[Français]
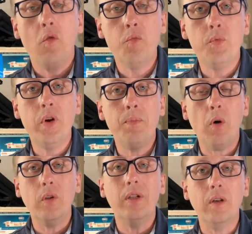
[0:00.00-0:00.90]
vous pouvez
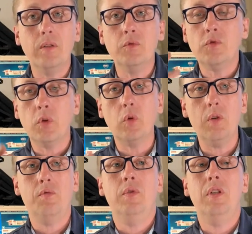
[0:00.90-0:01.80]
prendre une photo
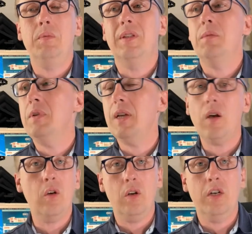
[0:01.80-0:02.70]
et vous vous dites mais c'est
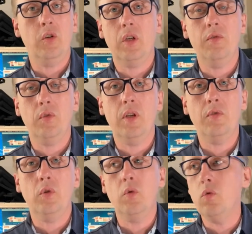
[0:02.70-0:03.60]
bizarre les gens qui font des
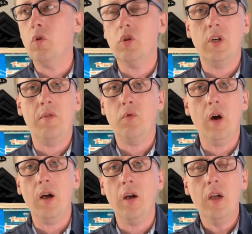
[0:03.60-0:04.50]
photos quand je les
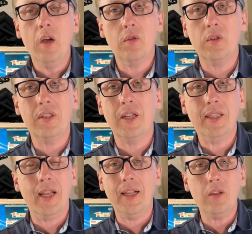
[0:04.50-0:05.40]
vois sur des
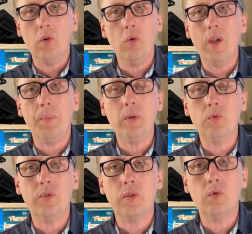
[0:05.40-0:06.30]
internet l'eau n'a pas du
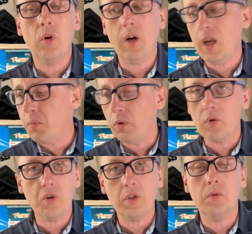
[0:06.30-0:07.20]
tout cette couleur là et
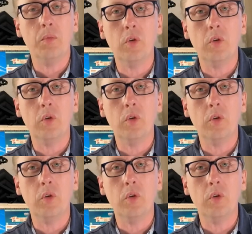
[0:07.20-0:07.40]
pourtant j'ai une